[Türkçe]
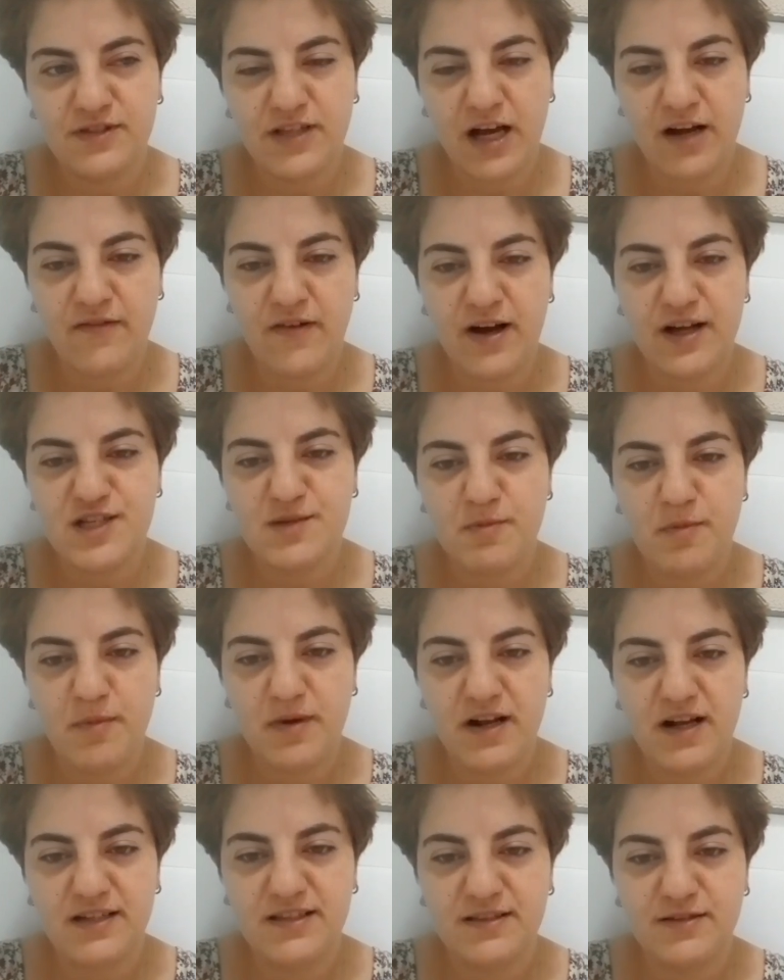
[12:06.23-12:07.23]
dava açma
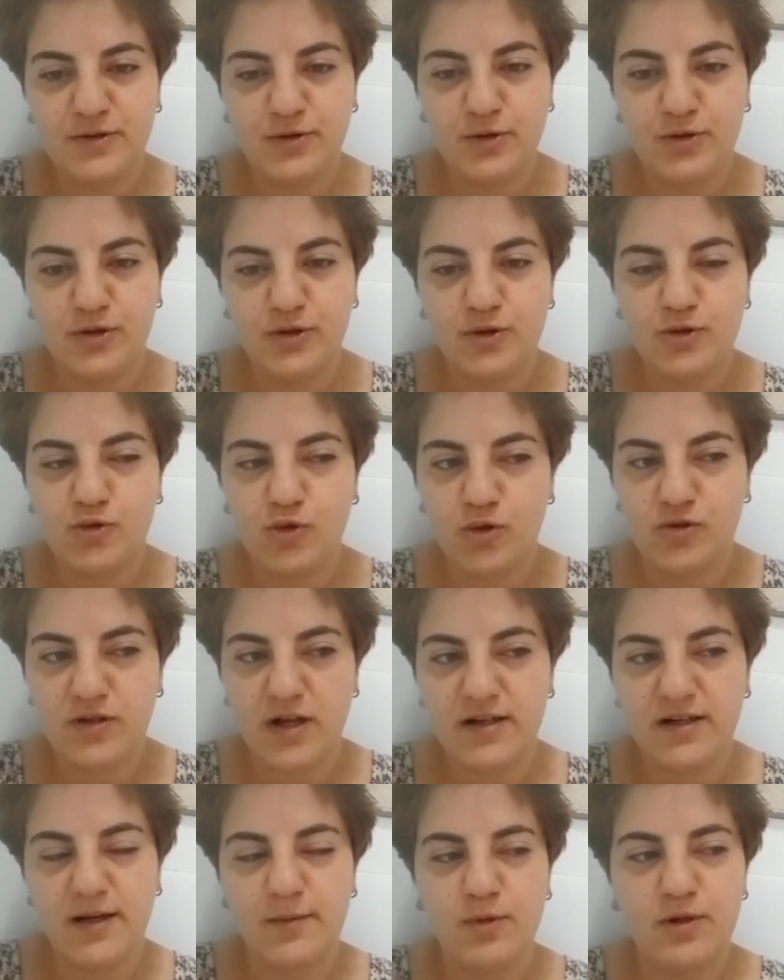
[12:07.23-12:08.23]
merakından ötürü son
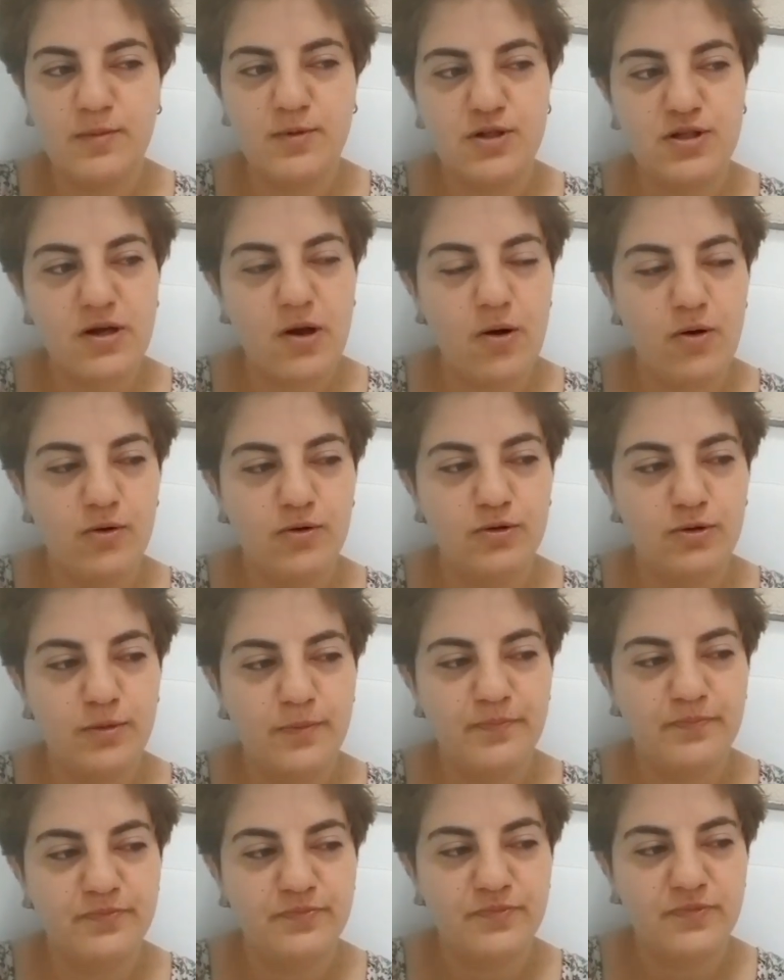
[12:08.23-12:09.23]
dakika böyle bir şey
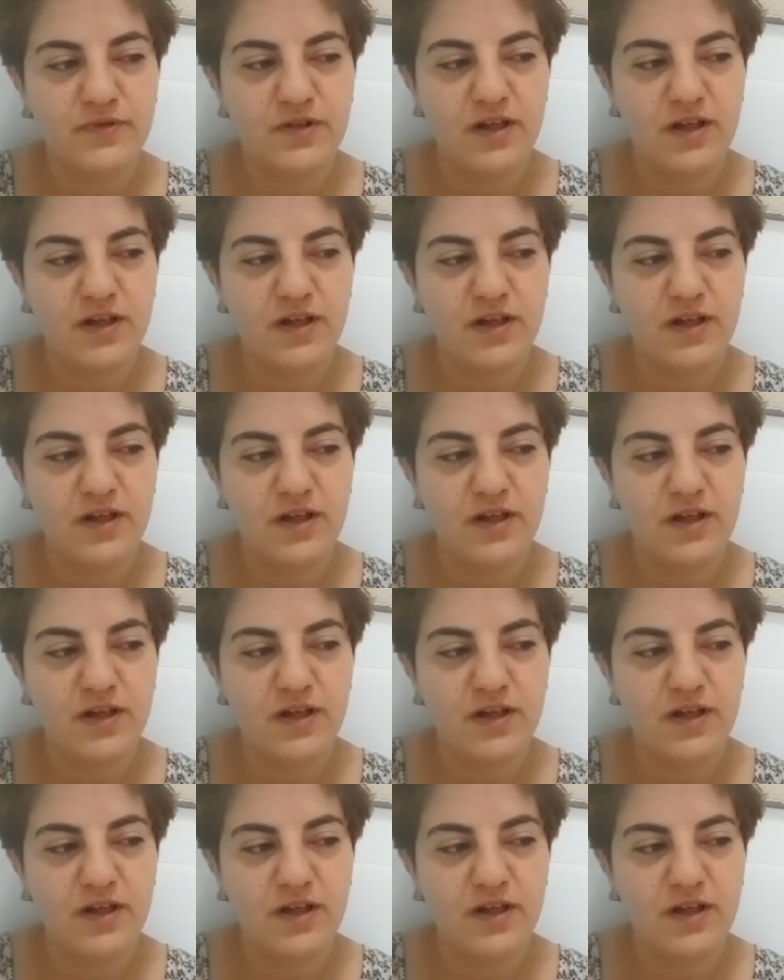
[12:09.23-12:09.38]
oldum.